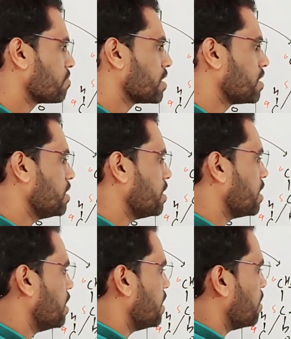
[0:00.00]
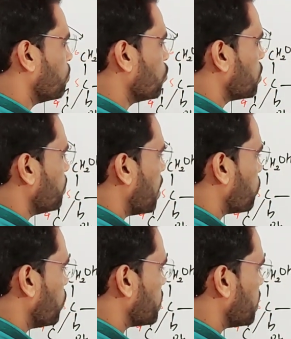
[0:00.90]
ठीक है बुक्स में
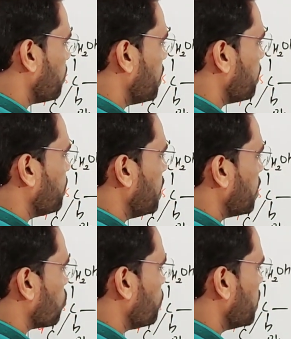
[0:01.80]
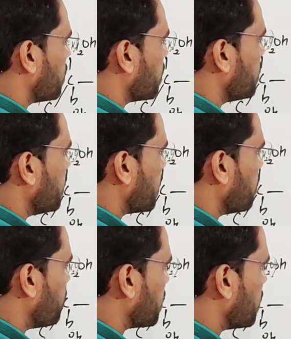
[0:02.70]
आपको ऐसे मिले तो भी दिक्कत नहीं एक ही
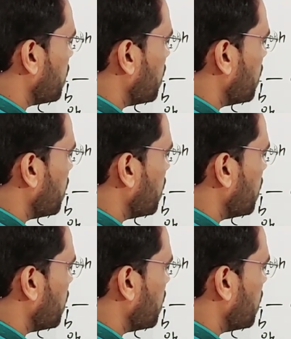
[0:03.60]
बात है